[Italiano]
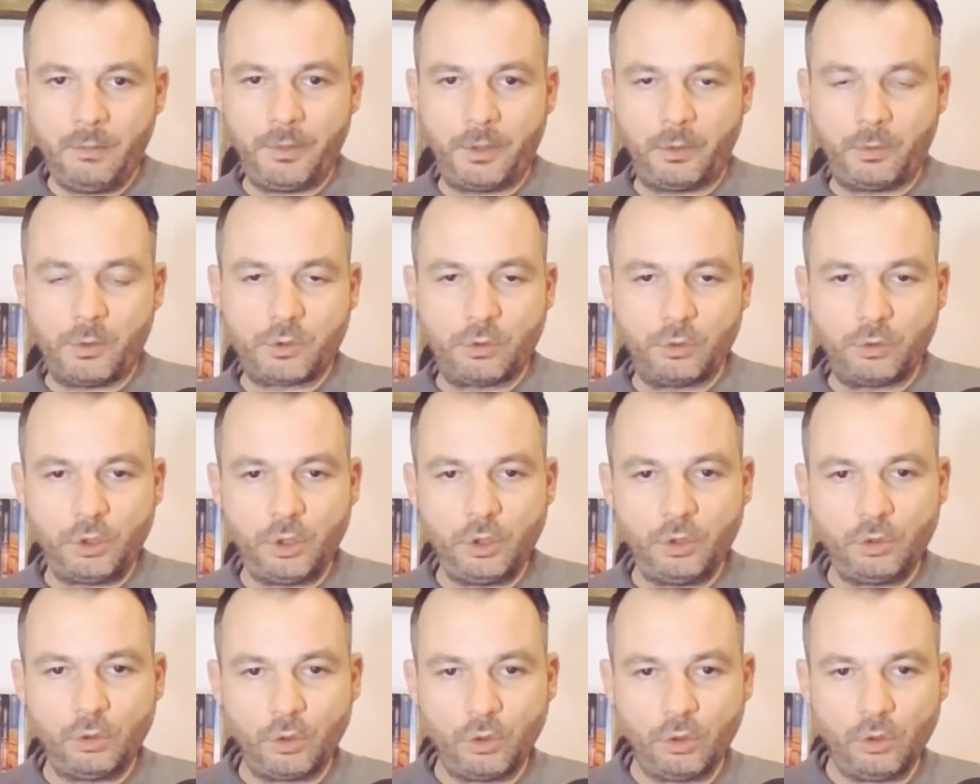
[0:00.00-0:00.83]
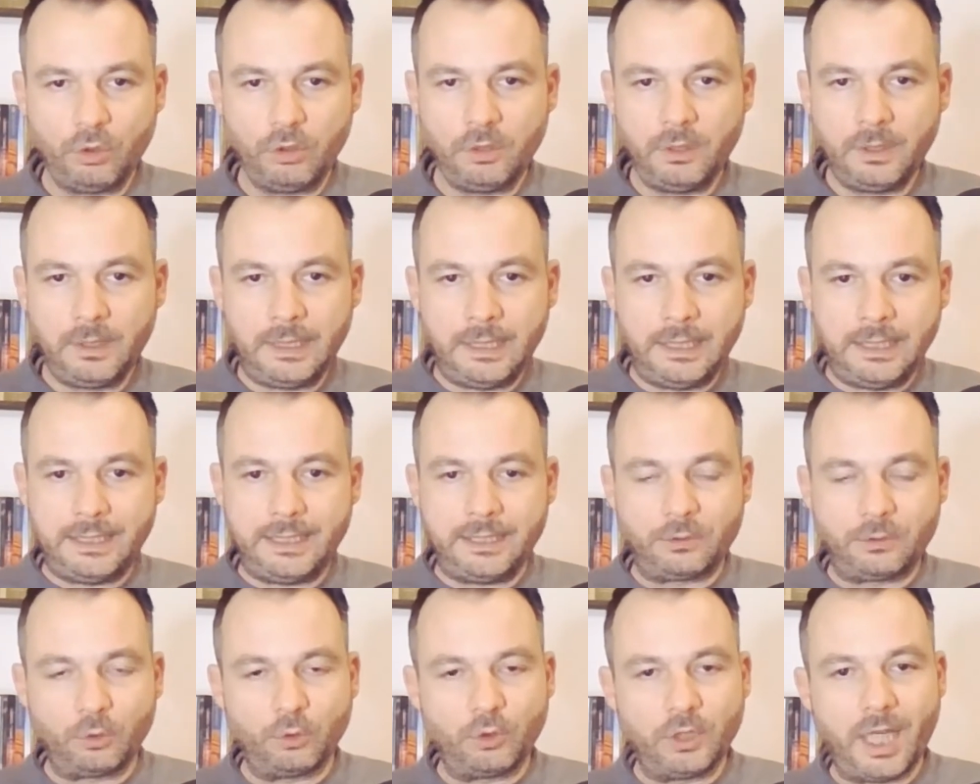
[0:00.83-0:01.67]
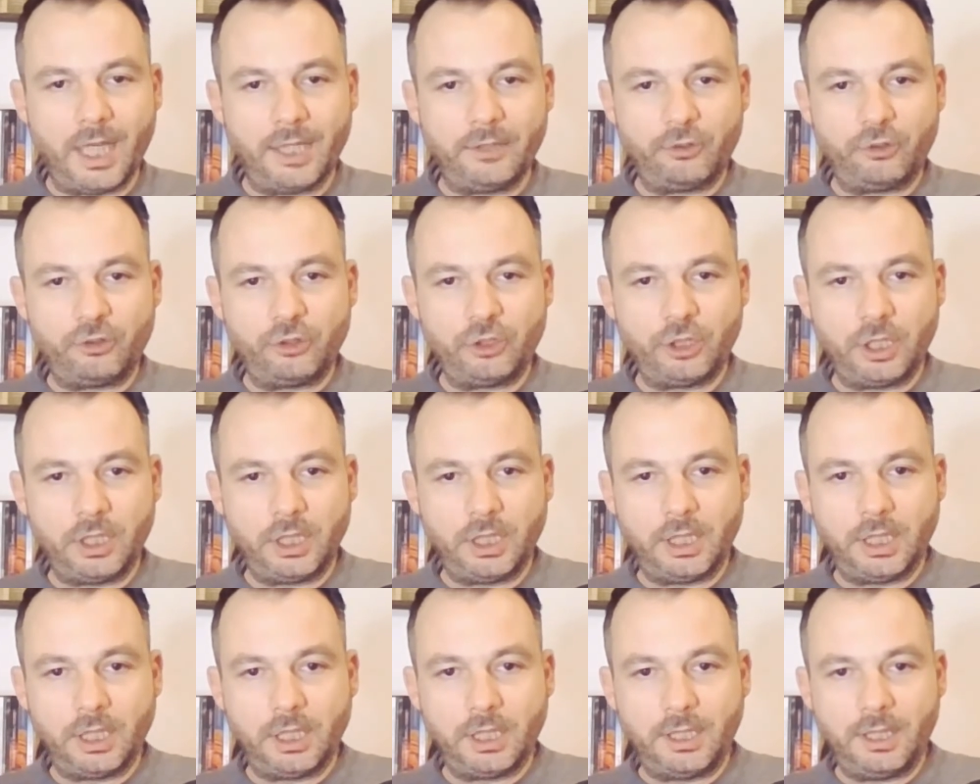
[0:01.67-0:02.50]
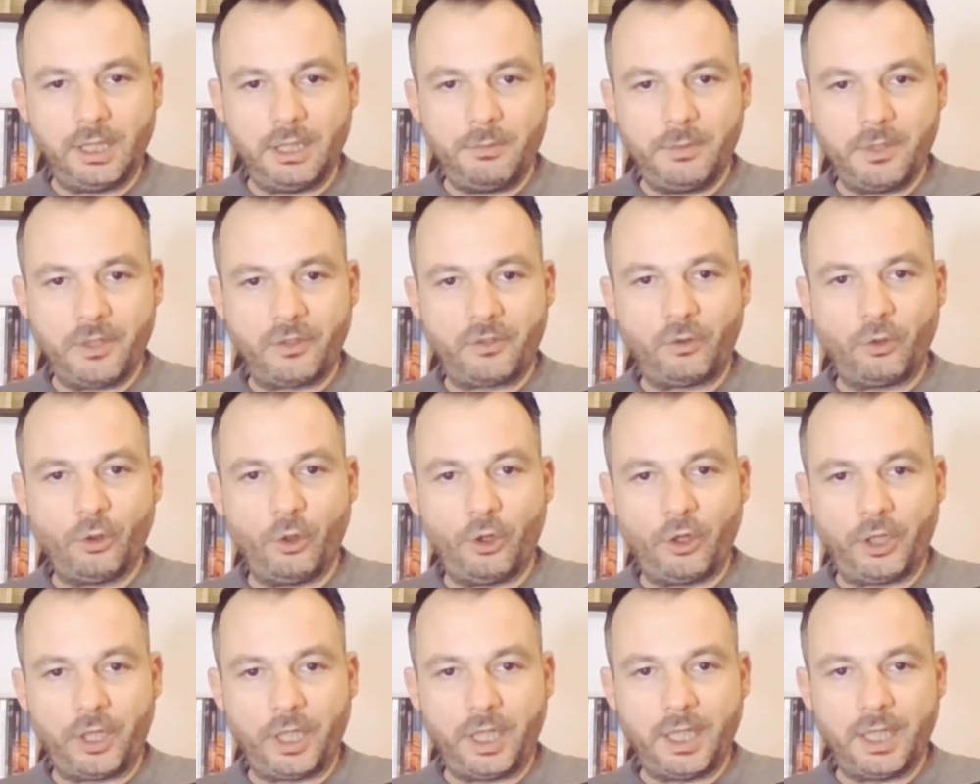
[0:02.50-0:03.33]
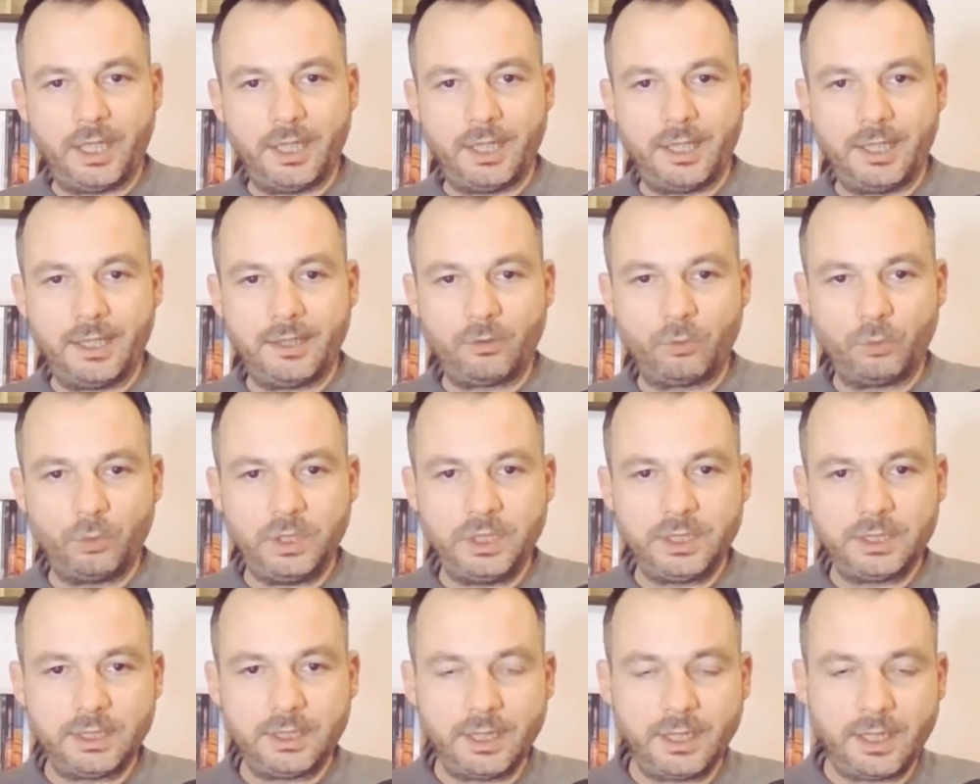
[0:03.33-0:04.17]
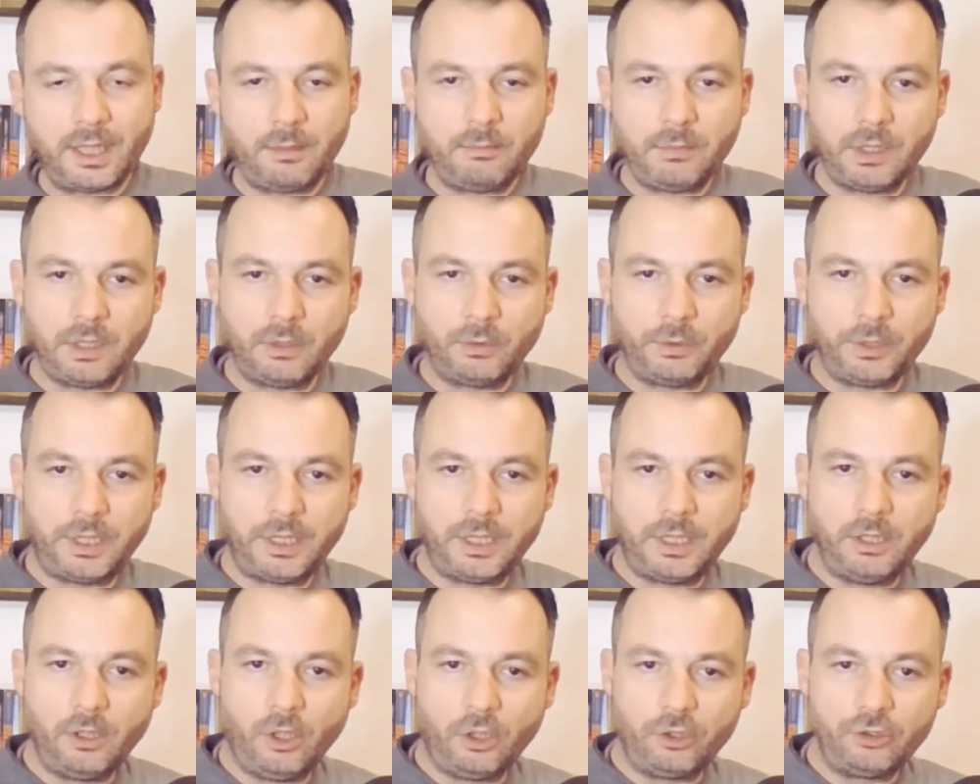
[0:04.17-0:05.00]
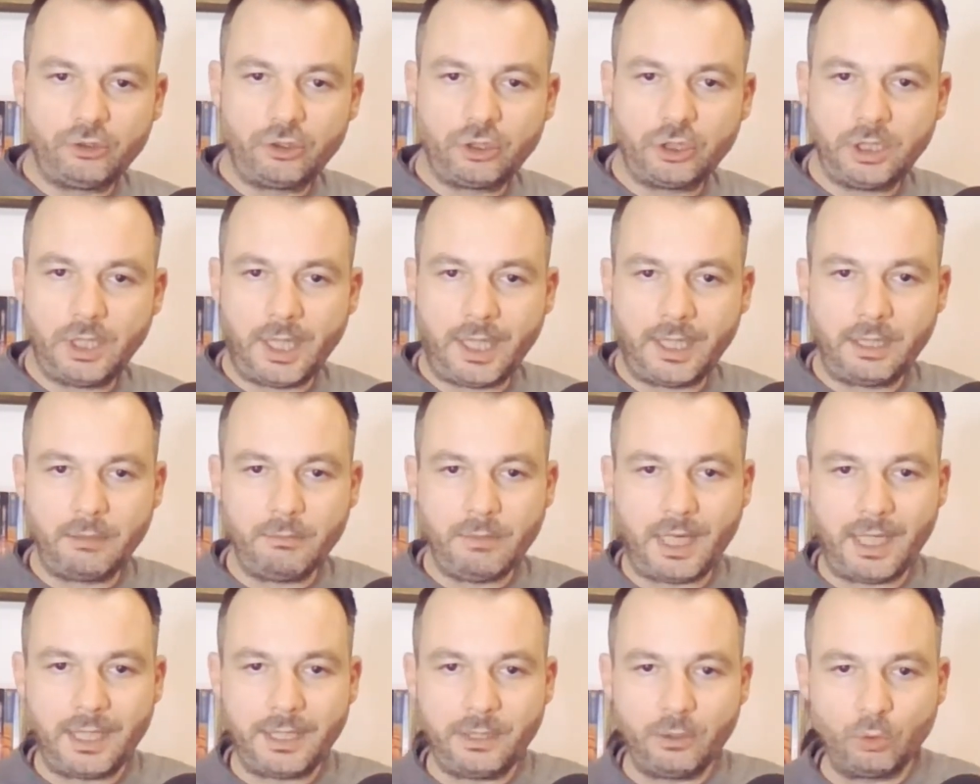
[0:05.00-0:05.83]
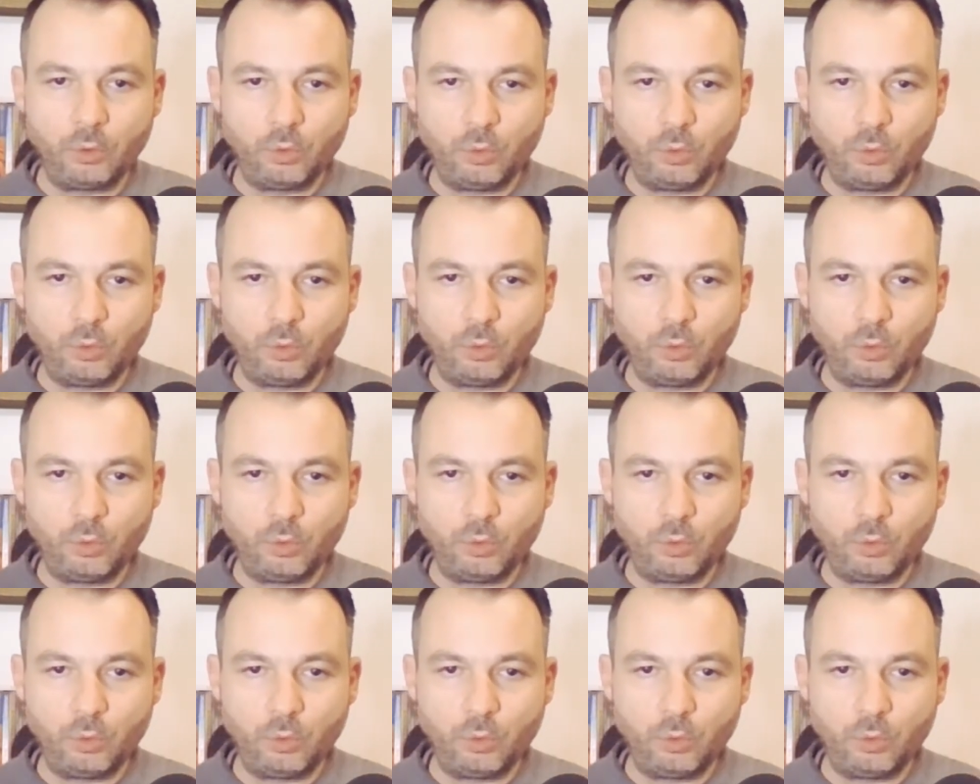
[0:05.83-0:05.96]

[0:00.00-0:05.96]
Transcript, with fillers: per questo titolo, nei sondaggi delle mie storie su Instagram, quindi oggi Animali